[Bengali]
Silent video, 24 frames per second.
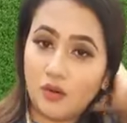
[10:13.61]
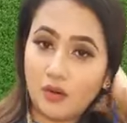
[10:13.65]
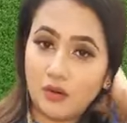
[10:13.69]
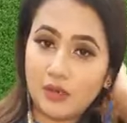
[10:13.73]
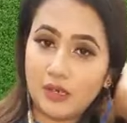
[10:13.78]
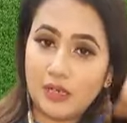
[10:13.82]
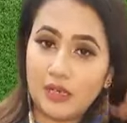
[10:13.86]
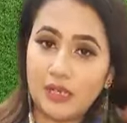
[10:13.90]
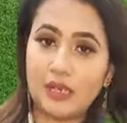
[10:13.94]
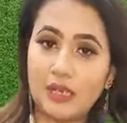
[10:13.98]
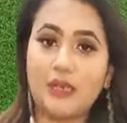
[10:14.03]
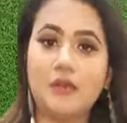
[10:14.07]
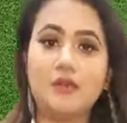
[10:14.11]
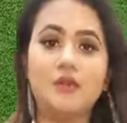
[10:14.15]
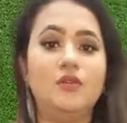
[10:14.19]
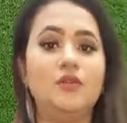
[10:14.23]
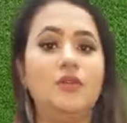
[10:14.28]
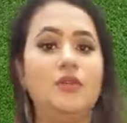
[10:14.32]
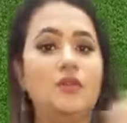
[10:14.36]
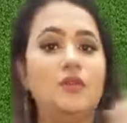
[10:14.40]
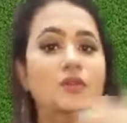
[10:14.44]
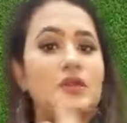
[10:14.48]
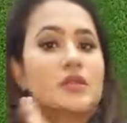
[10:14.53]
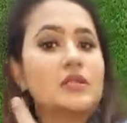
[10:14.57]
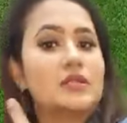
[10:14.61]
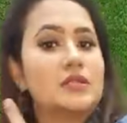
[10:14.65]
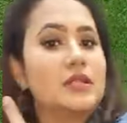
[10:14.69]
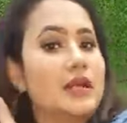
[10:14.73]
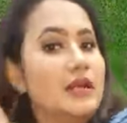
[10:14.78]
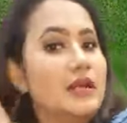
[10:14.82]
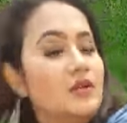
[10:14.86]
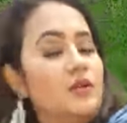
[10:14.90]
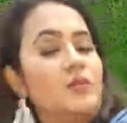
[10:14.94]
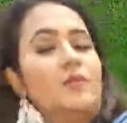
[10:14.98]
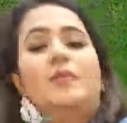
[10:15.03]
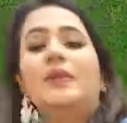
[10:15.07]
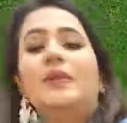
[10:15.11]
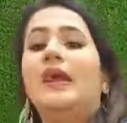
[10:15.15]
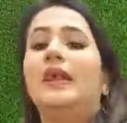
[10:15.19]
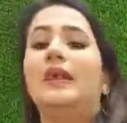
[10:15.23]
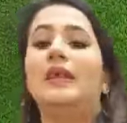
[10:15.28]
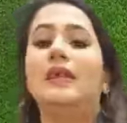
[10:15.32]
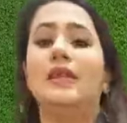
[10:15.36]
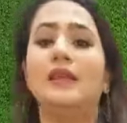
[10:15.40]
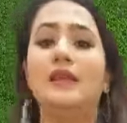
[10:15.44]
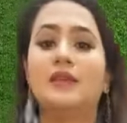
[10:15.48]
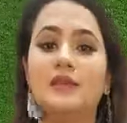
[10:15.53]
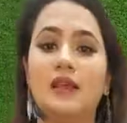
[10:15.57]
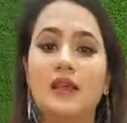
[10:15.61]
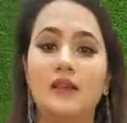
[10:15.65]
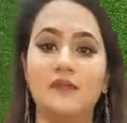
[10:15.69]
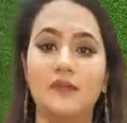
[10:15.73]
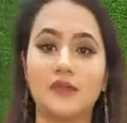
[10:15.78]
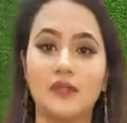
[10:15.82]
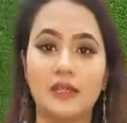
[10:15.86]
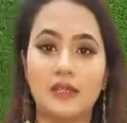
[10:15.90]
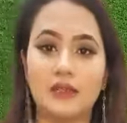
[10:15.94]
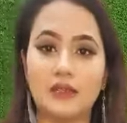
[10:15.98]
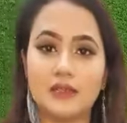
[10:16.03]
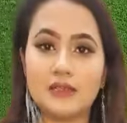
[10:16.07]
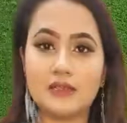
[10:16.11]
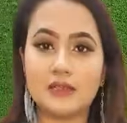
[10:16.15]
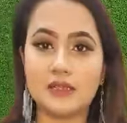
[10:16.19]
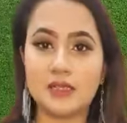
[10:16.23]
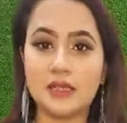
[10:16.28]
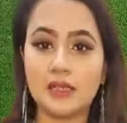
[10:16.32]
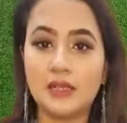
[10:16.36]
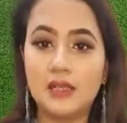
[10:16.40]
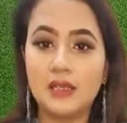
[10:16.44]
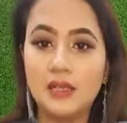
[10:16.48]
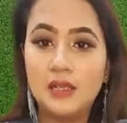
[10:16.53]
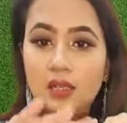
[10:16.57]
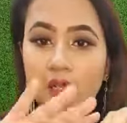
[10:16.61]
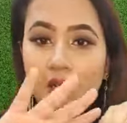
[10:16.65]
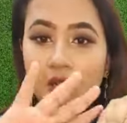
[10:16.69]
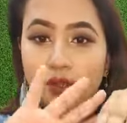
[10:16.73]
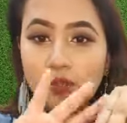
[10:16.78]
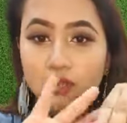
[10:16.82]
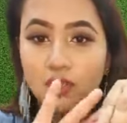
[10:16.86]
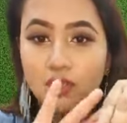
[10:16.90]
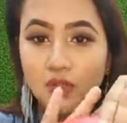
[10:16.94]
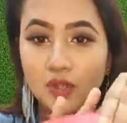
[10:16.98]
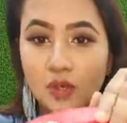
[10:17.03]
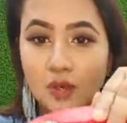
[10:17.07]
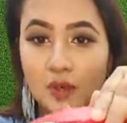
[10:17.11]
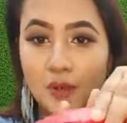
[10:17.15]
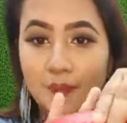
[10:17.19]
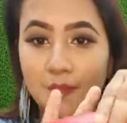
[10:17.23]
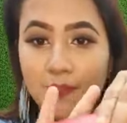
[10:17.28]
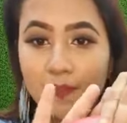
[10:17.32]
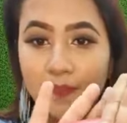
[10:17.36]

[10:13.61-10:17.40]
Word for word: অনেকগুলো ড্রেস দেখানোর প্ল্যান নিয়ে লাইভে দাঁড়িয়েছি সো